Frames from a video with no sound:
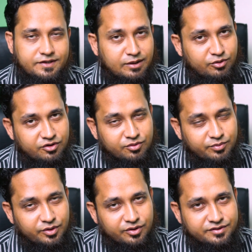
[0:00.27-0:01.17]
সালাম আলাইকুম
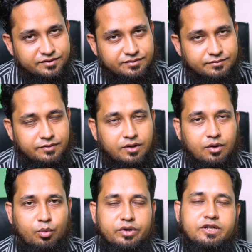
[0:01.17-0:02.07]
ভিউয়ার্স
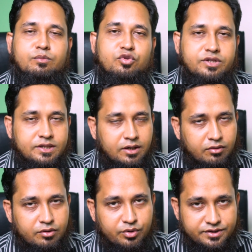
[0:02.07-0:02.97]
অনেকের মধ্যেই
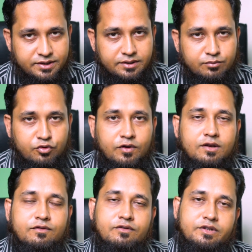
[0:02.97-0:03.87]
ধারণা রয়েছে
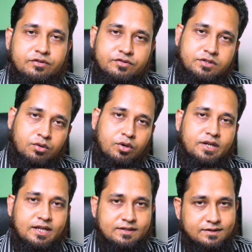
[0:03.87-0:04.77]
মোবাইল ফোন ইউজ করলে
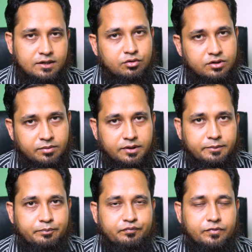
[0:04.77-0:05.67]
ক্যান্সার হতে
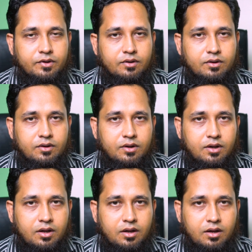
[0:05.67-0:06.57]
পারে
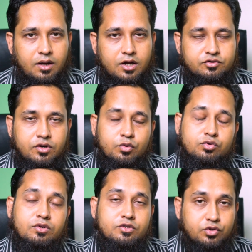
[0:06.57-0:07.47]
আসলে
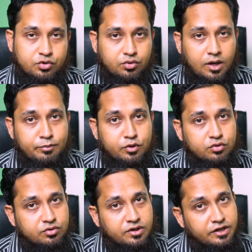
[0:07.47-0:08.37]
কতটা সত্য আপনি
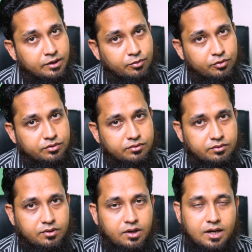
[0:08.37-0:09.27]
কতটা নিরাপদ
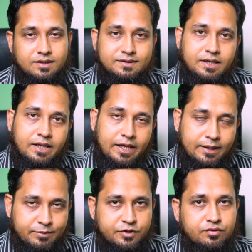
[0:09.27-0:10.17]
আজকের এই
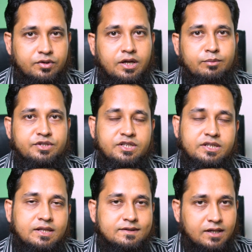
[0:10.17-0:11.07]
এপিসোডে আমি
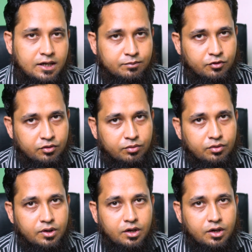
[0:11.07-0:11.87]
ডিটেলস আলাপ করব